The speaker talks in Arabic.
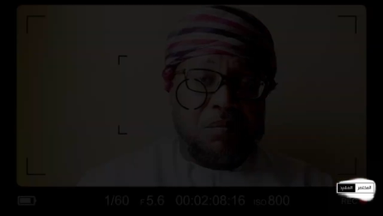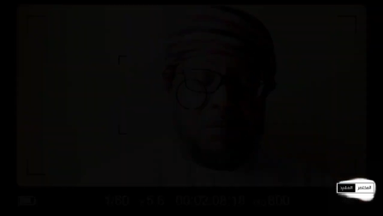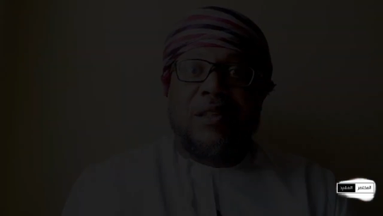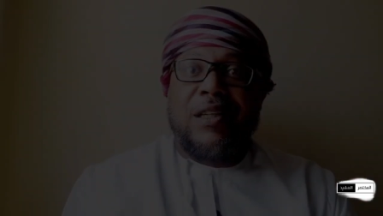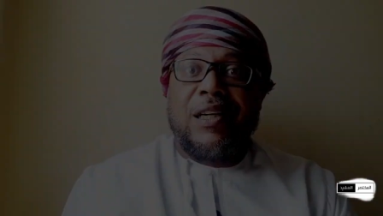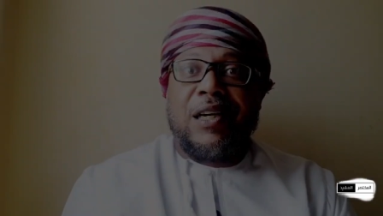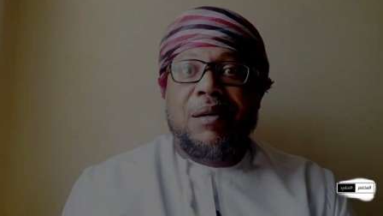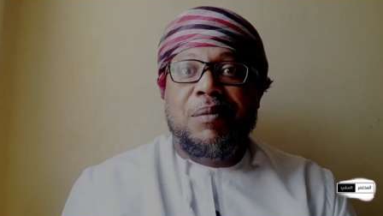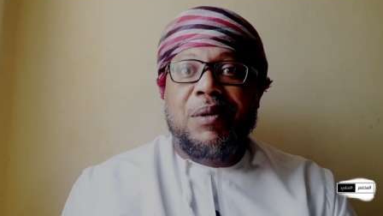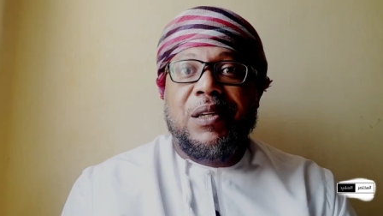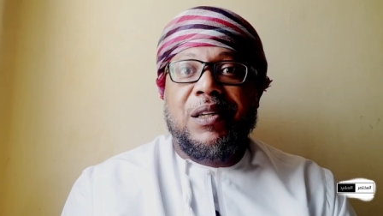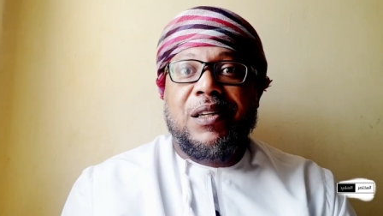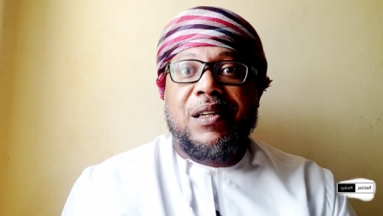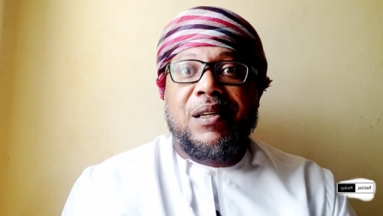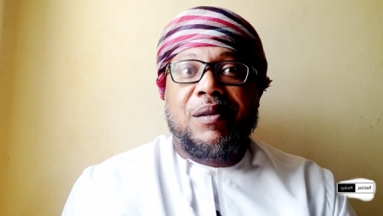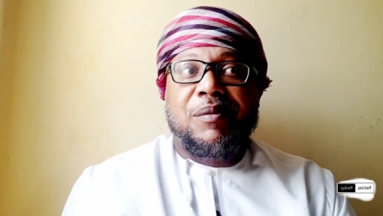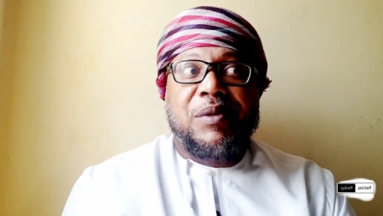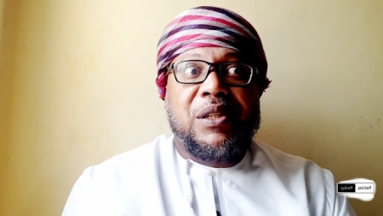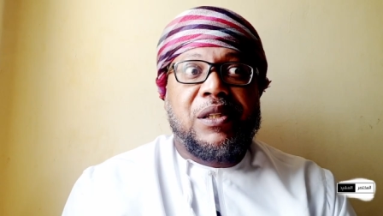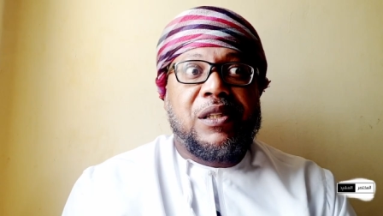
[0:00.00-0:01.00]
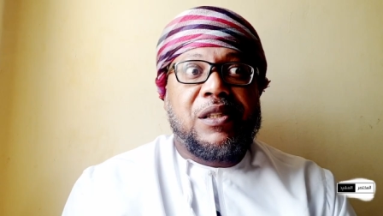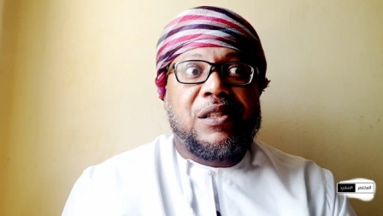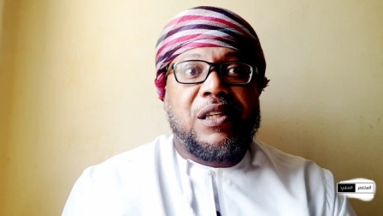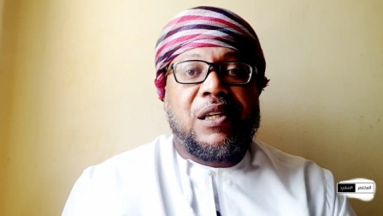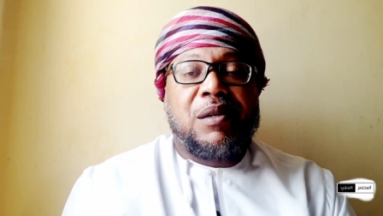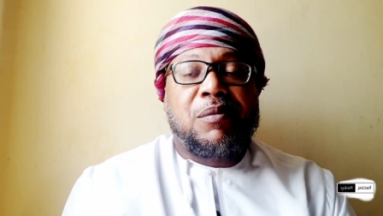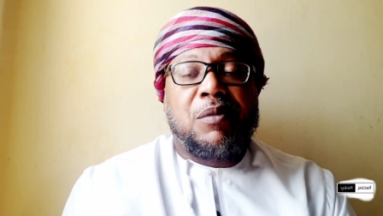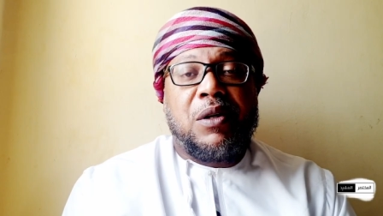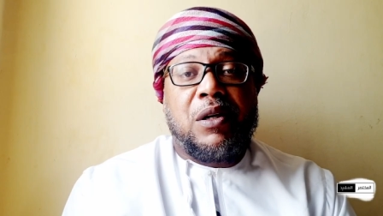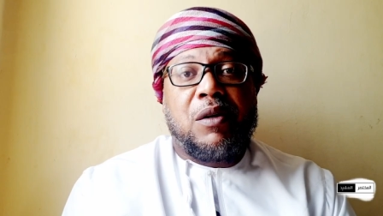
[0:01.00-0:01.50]
تقبل الله منا
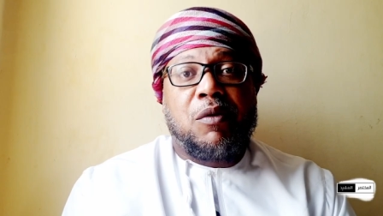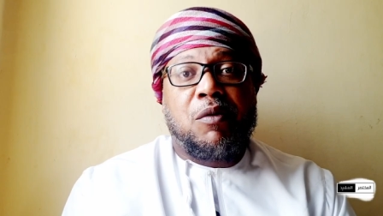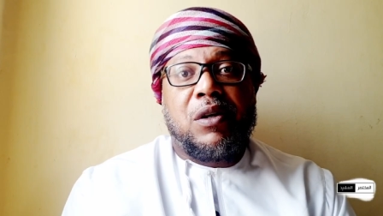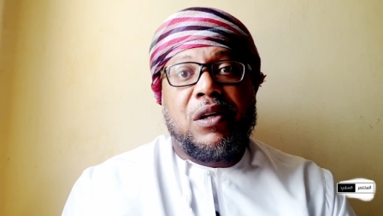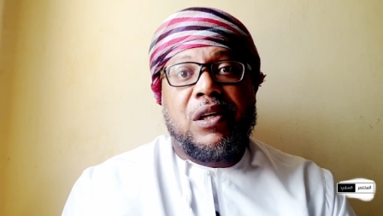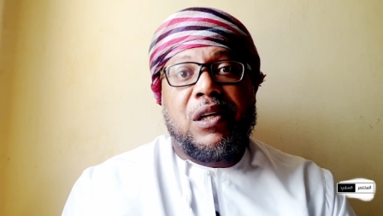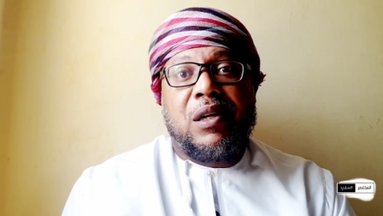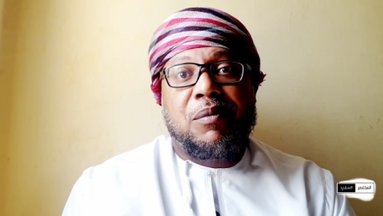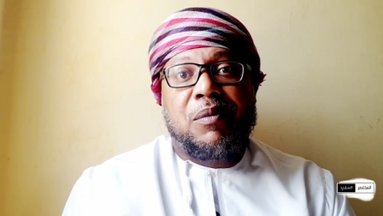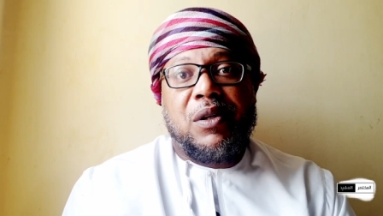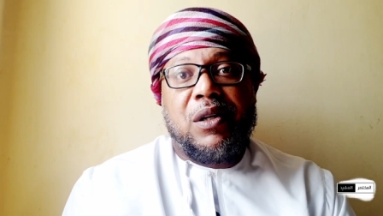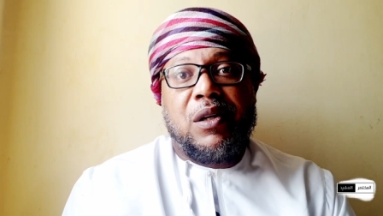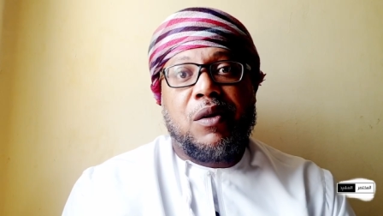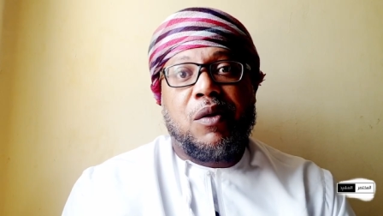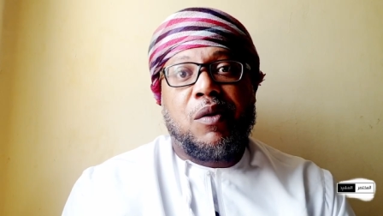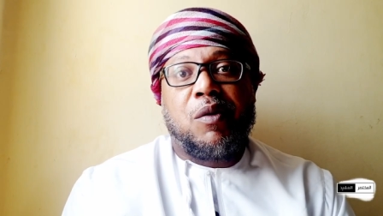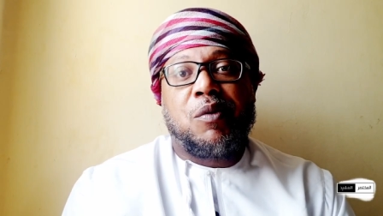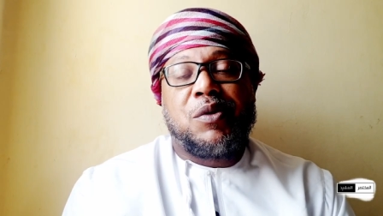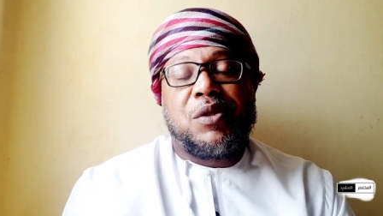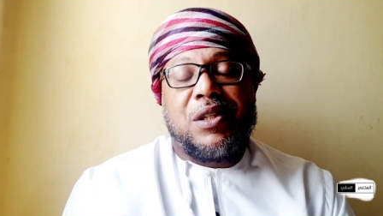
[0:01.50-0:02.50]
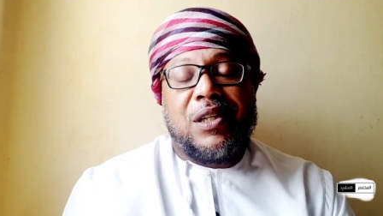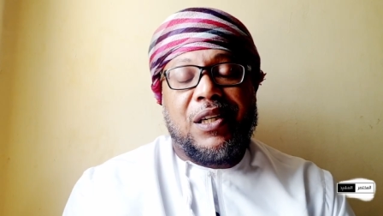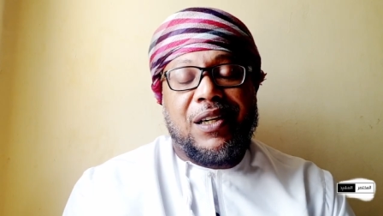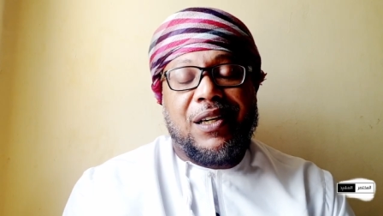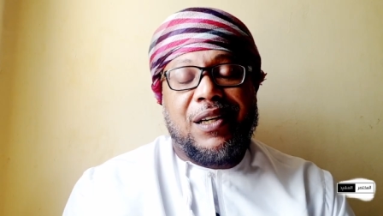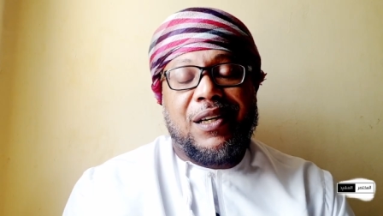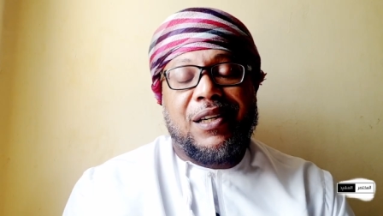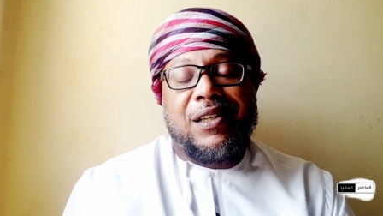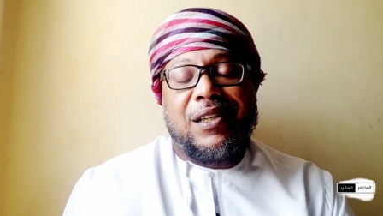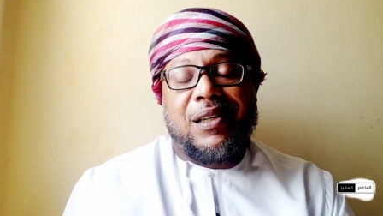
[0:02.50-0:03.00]
صيامنا وقيامنا
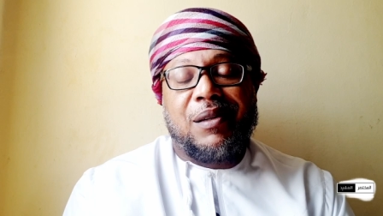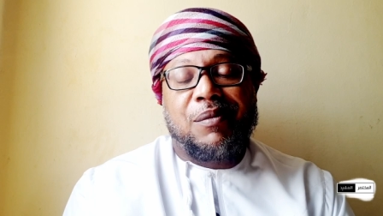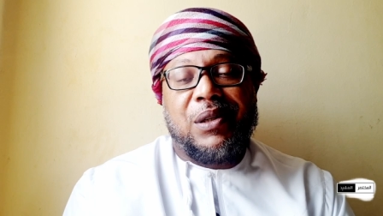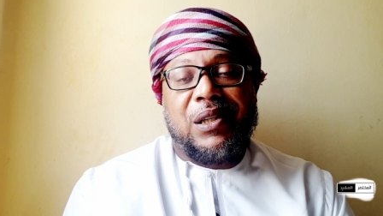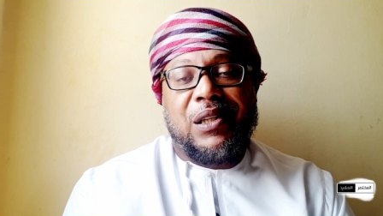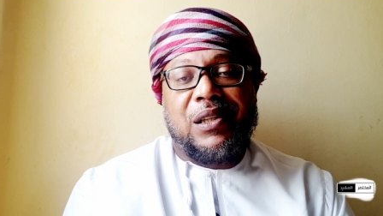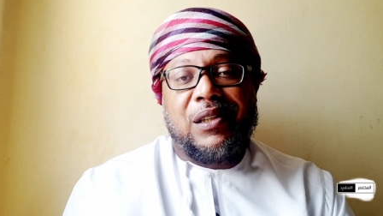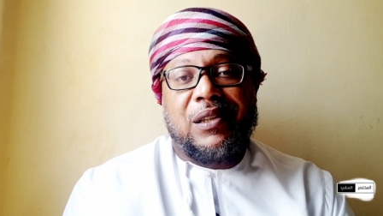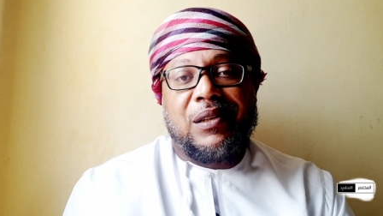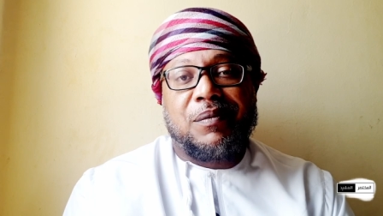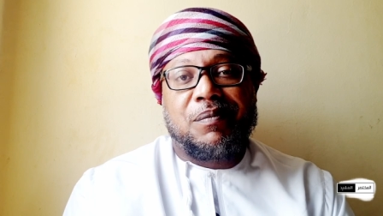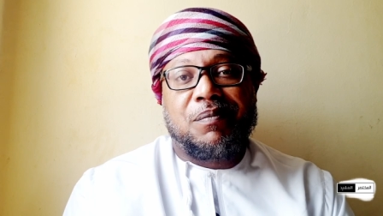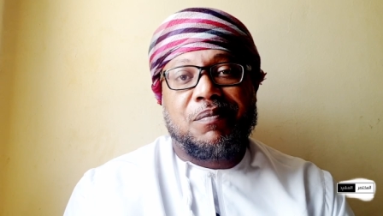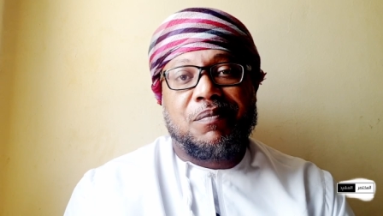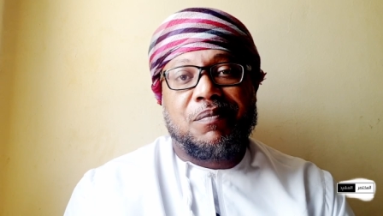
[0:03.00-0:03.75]
وصالحات أعمالنا